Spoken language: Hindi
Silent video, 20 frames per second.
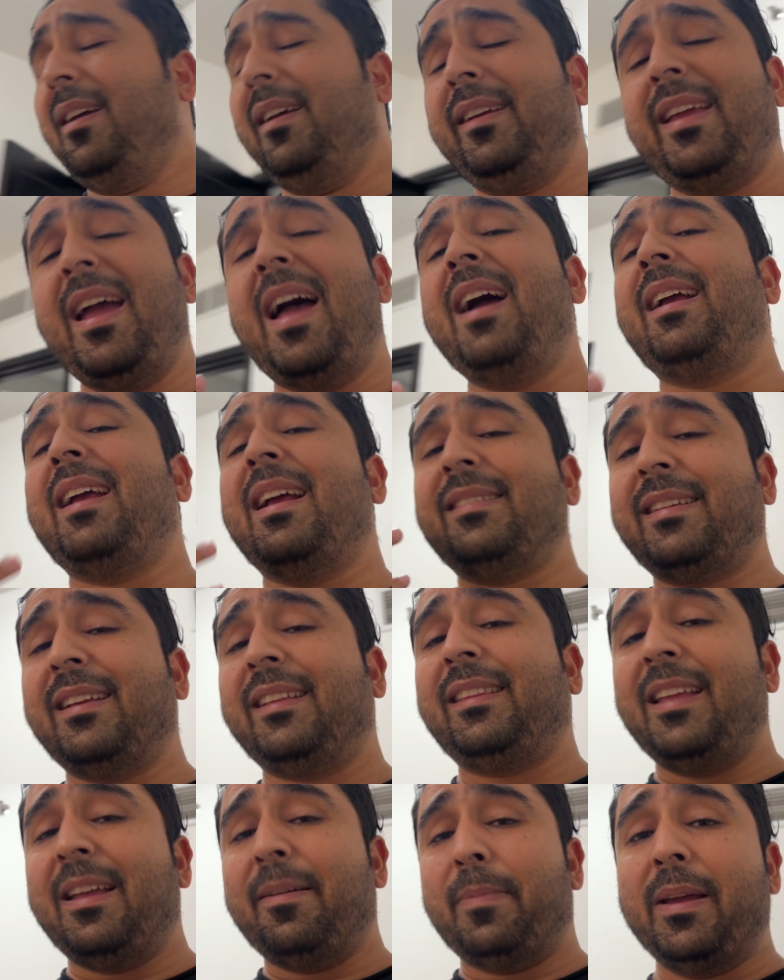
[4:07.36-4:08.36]
क्या कह
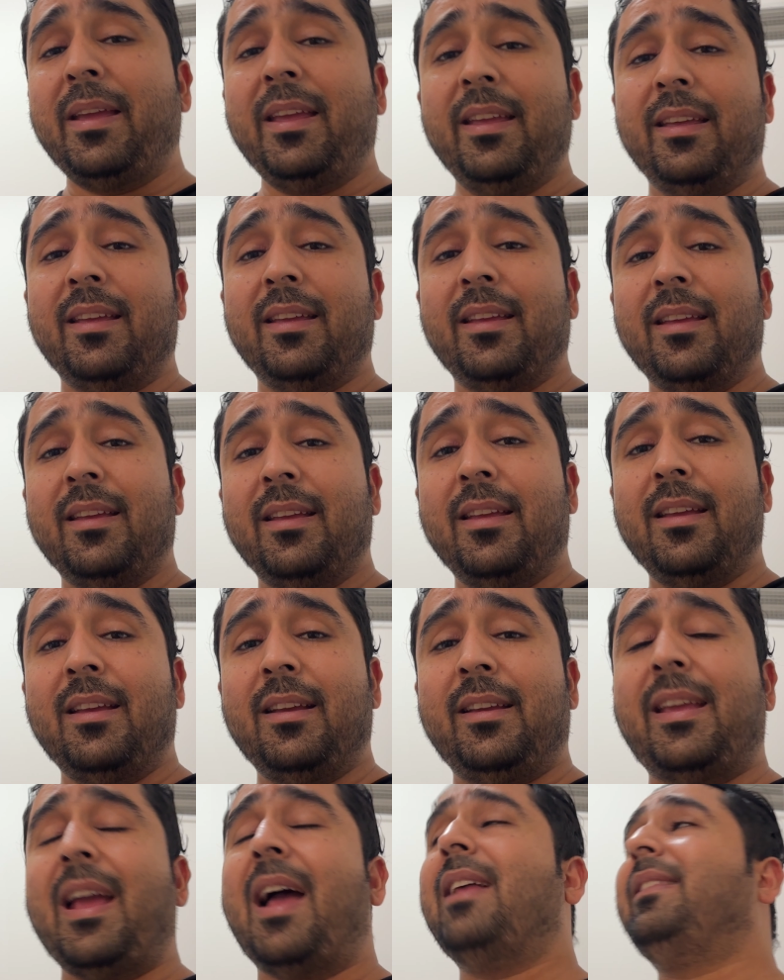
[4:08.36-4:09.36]
सकते हैं भाई
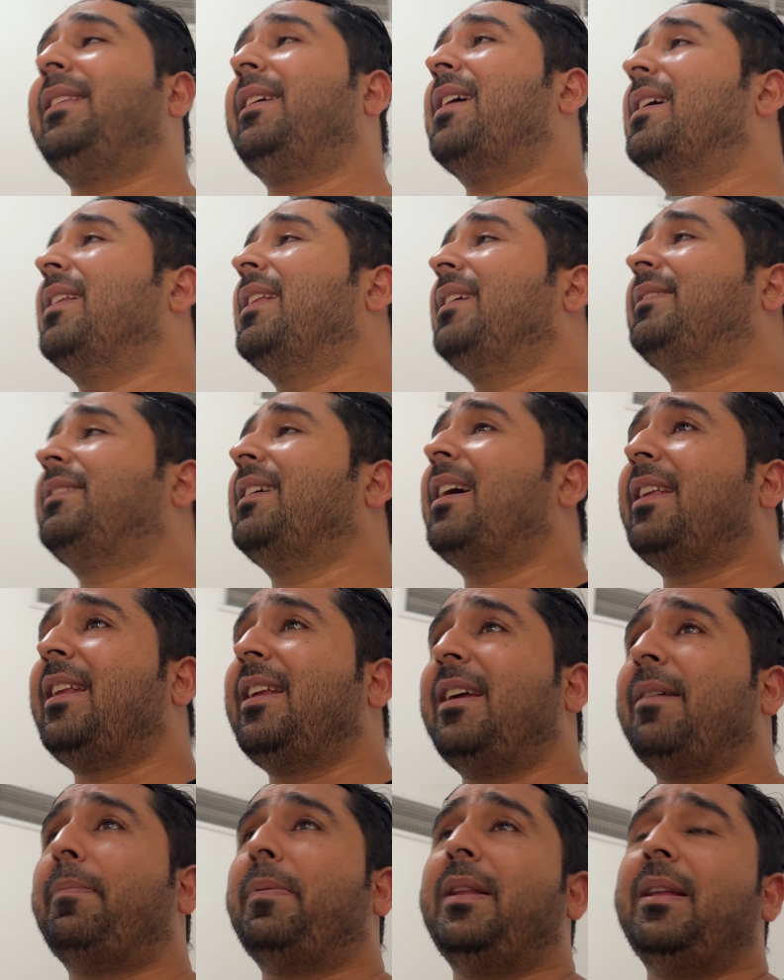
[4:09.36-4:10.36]
क्या दिखाना चाह रहे
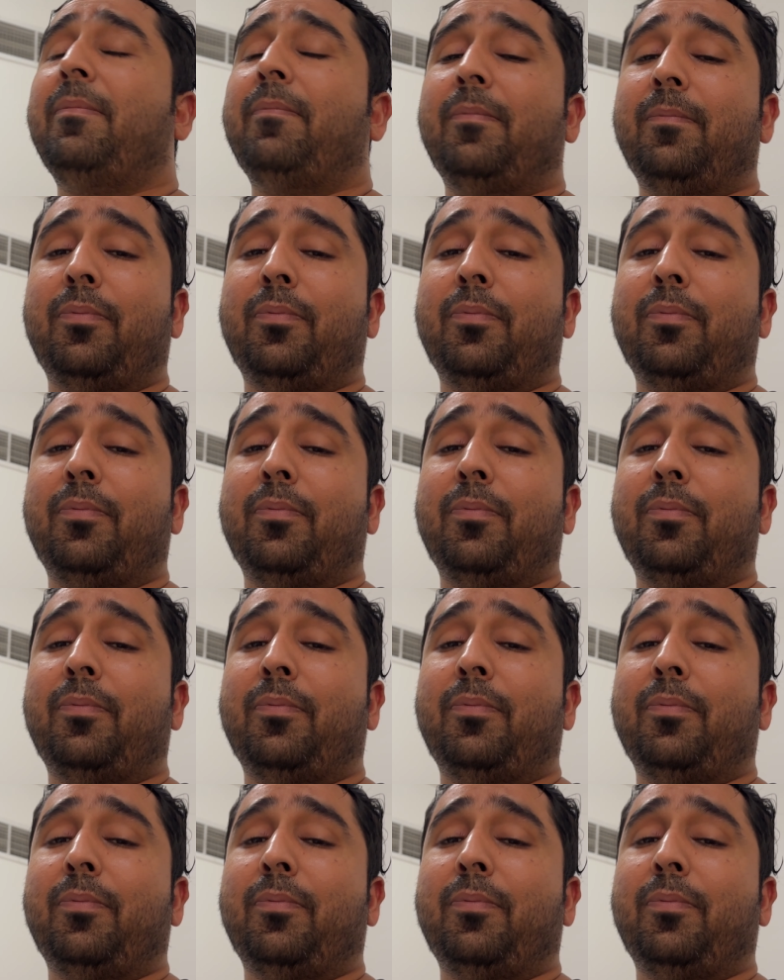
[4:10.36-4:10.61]
हैं अपने